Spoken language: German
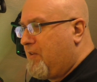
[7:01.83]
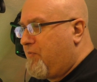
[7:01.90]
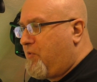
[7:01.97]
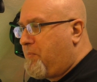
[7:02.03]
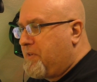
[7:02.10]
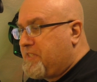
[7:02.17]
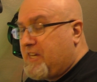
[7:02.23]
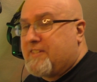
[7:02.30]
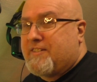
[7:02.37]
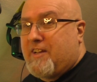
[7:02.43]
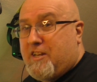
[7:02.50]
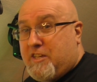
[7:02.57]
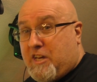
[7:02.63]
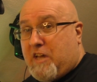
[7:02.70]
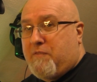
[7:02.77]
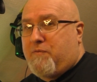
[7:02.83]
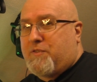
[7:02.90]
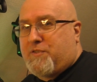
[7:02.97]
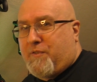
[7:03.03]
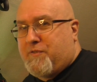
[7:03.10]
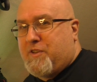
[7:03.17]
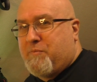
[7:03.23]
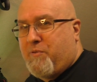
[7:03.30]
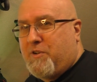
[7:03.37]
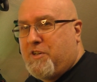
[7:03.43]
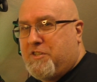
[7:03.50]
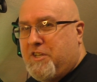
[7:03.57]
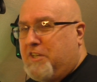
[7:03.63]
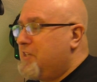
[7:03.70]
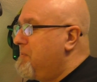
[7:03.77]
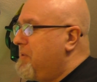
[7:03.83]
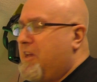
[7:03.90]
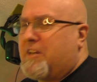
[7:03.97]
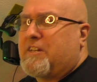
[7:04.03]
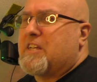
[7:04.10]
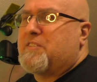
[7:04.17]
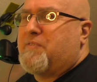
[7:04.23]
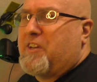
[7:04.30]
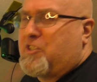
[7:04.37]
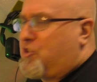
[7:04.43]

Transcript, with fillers: wo man tatsächlich Einfluss auf die Politik nimmt, das wäre